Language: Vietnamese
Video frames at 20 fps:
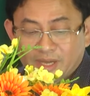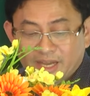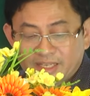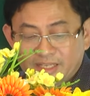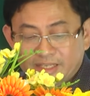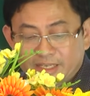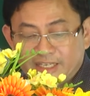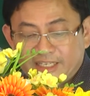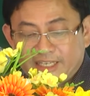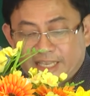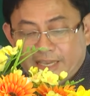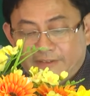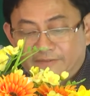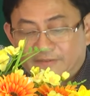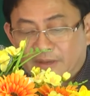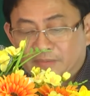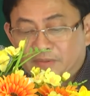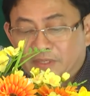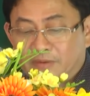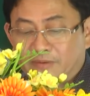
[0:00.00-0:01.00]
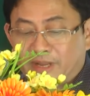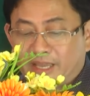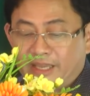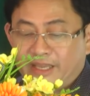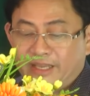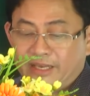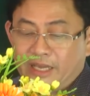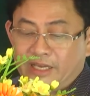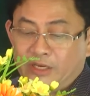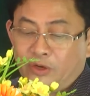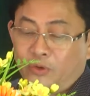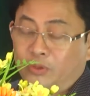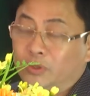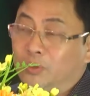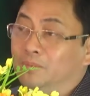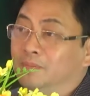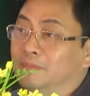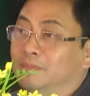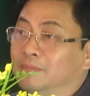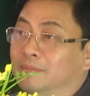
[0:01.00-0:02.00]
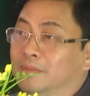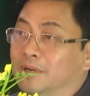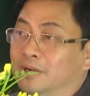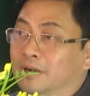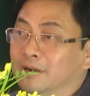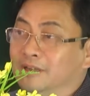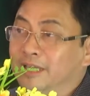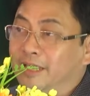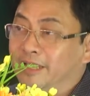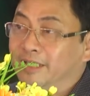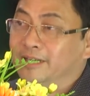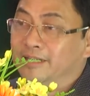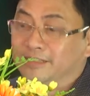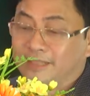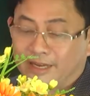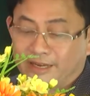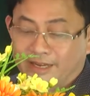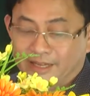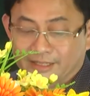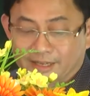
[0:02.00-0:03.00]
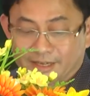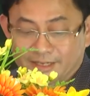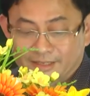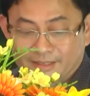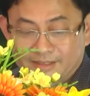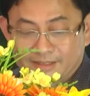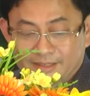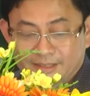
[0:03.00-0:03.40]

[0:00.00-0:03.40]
kết những giải pháp sau đây để nội dung có thể trở thành hiện thực.